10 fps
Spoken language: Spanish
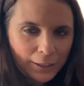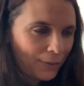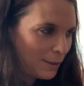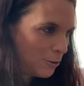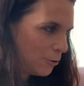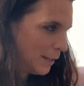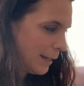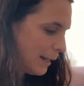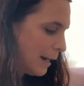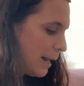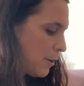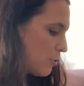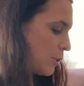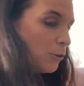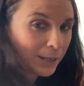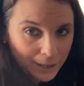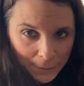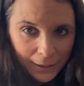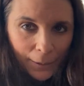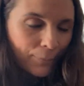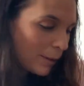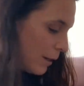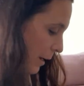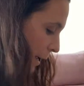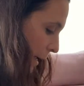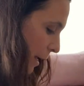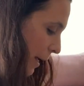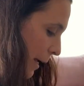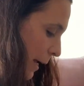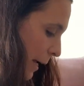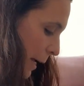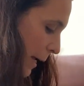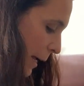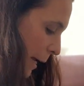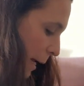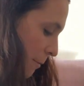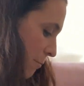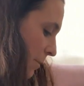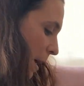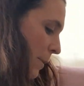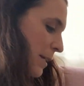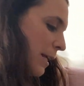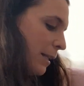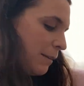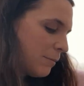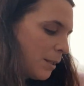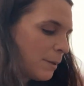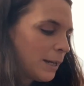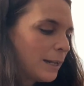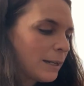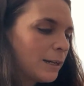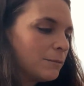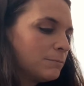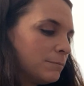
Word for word: el día haciendo lo que quieran ellos, lógicamente. Eh, camiseta de manga larga.